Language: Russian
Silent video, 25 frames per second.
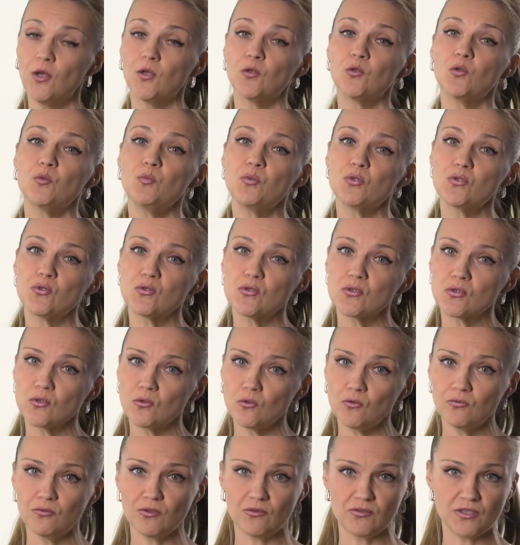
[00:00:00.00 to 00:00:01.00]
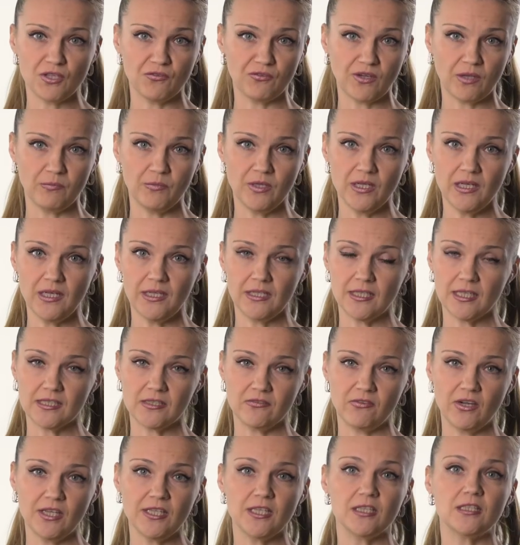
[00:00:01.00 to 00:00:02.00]
Но, безусловно, все фамилии,
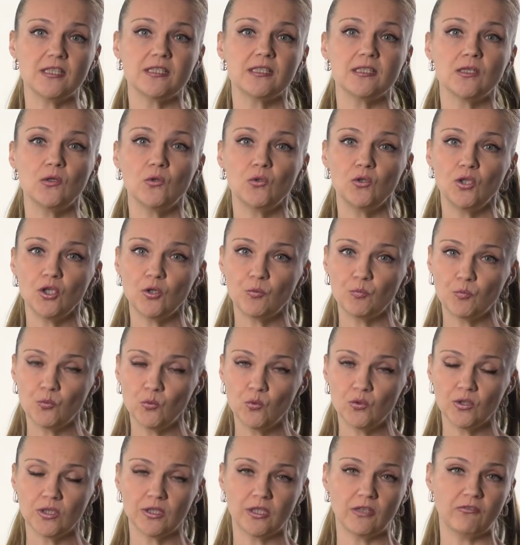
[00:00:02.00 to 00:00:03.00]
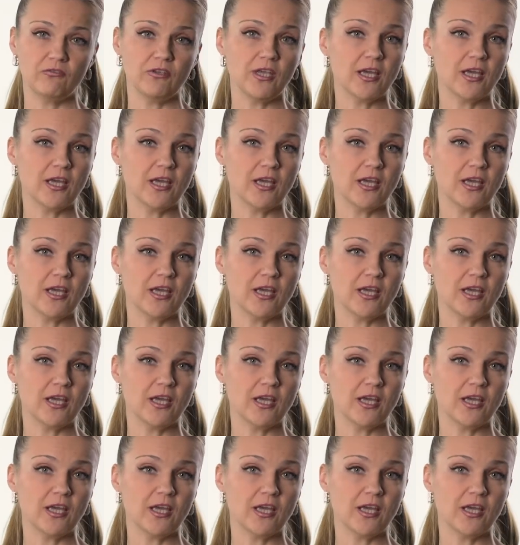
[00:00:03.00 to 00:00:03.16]
названия населенных пунктов